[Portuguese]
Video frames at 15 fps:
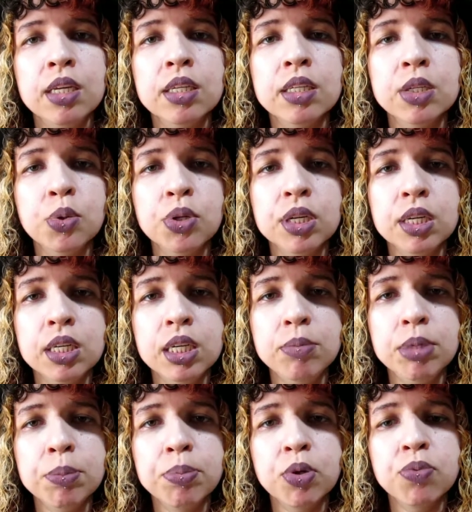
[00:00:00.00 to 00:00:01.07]
e que o
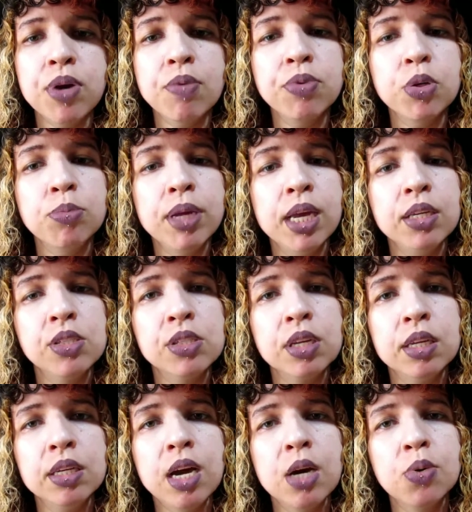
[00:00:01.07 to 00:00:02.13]
crime provavelmente
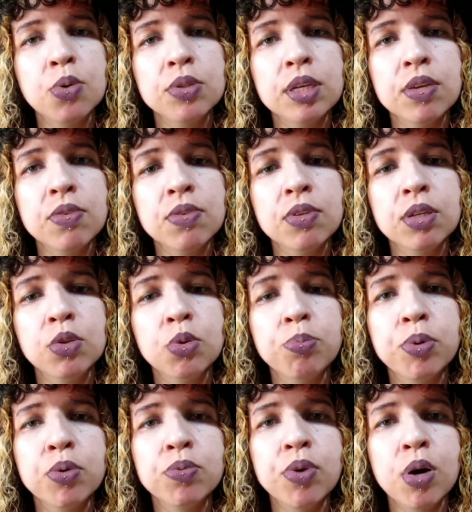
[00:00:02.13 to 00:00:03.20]
teria acontecido
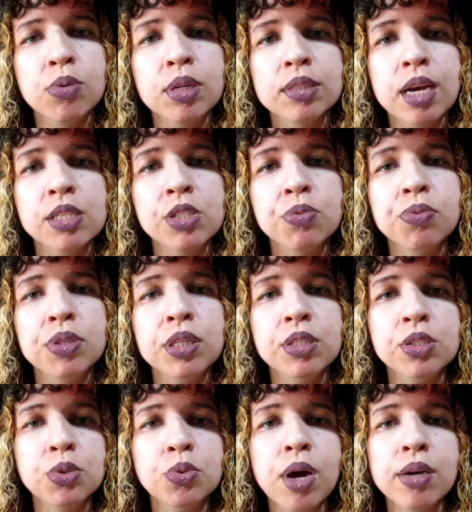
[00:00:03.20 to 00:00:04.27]
por volta das
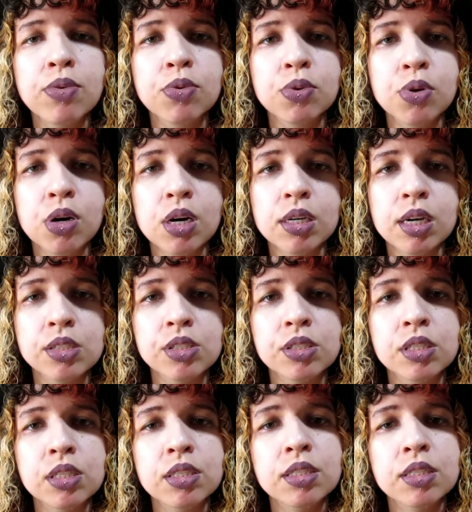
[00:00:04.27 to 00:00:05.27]
22 horas